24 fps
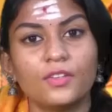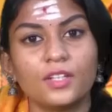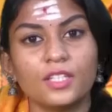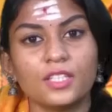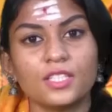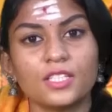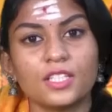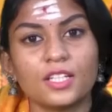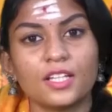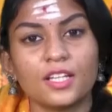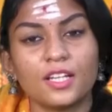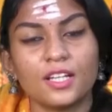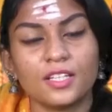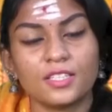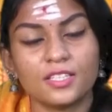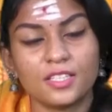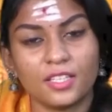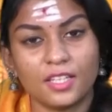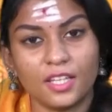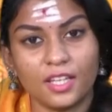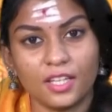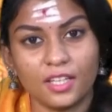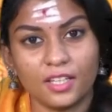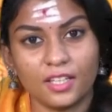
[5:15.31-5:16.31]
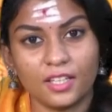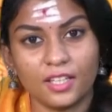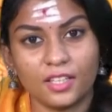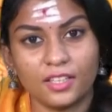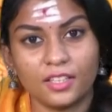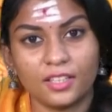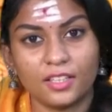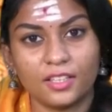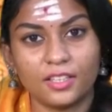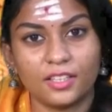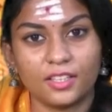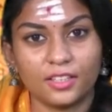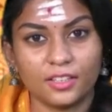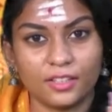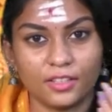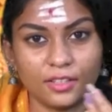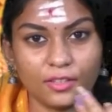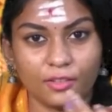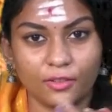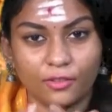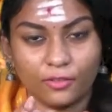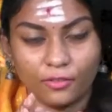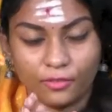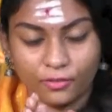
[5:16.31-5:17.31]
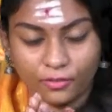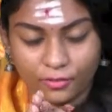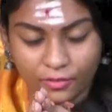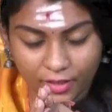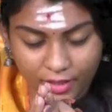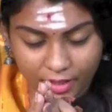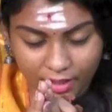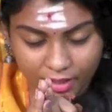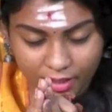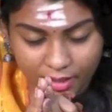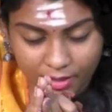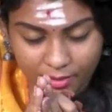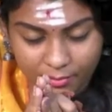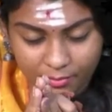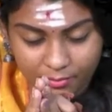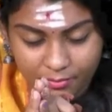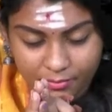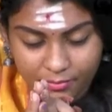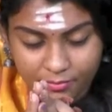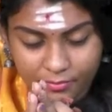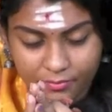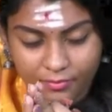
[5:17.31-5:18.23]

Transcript: விருச்சக ராசி நேயர்களுக்கு வணக்கம்